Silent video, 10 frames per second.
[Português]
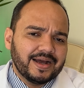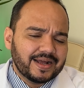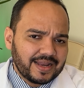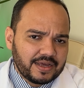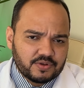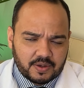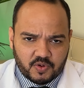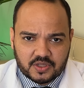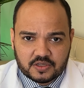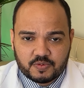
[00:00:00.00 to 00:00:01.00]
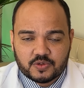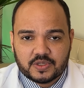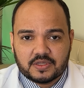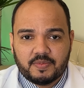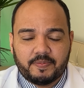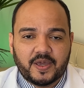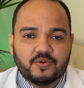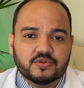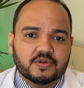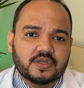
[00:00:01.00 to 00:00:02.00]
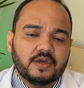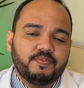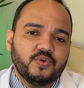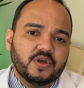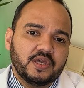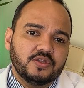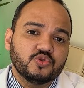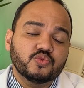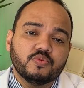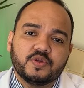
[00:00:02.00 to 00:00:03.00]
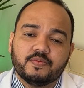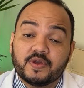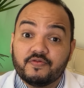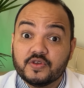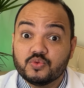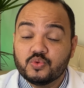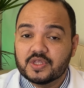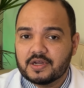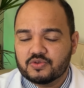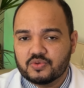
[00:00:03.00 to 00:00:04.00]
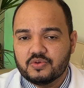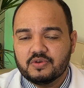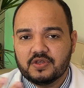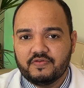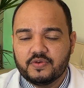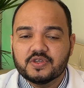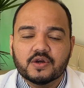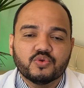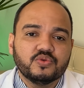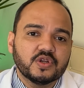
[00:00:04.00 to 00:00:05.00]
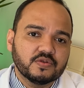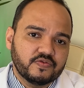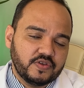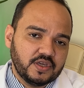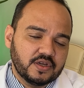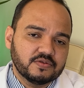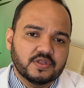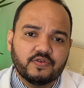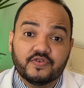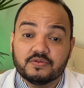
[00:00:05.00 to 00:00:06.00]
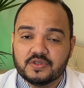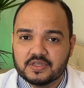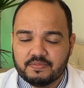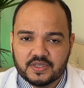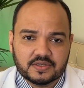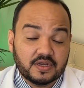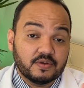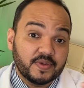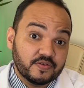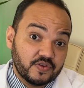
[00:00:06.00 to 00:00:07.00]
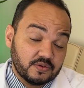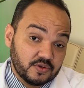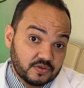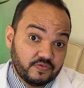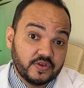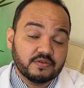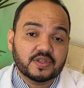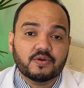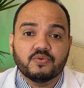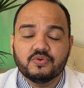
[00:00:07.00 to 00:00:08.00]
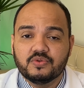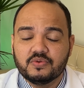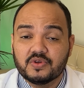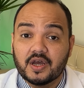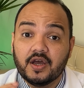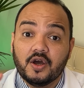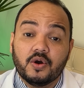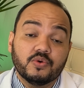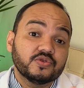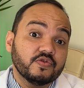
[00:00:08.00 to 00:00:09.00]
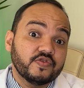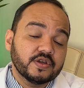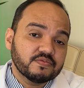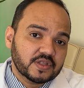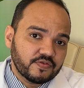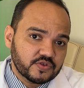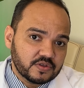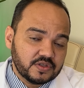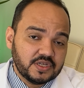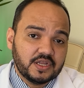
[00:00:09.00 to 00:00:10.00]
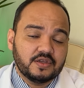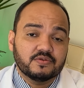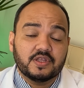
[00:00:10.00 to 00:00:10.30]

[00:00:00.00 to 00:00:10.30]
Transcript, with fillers: Claro que a maioria das pessoas que me perguntam aqui é porque descobriu, porque fez um ultrassom e viu que tinha gordura no fígado, né? Ou fez um exame de sangue e falou, seu fígado está com gordura, ou seu fígado não está funcionando direito,